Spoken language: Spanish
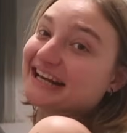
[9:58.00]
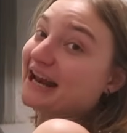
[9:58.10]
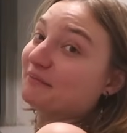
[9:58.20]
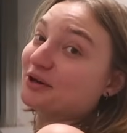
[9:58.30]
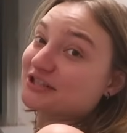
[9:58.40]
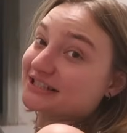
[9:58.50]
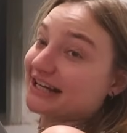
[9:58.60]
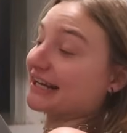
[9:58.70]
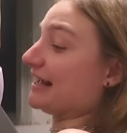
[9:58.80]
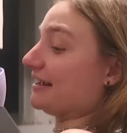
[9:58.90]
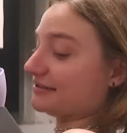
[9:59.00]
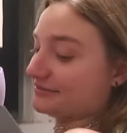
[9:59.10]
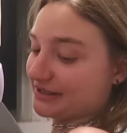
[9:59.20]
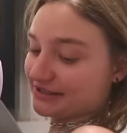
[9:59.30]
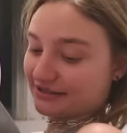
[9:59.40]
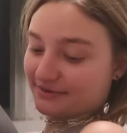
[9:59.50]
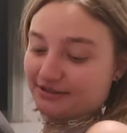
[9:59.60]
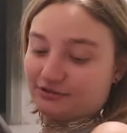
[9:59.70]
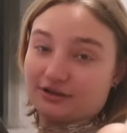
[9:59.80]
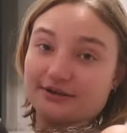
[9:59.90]
Las menos exageradas, me dicen a
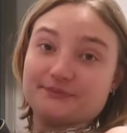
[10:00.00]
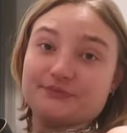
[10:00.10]
Ok.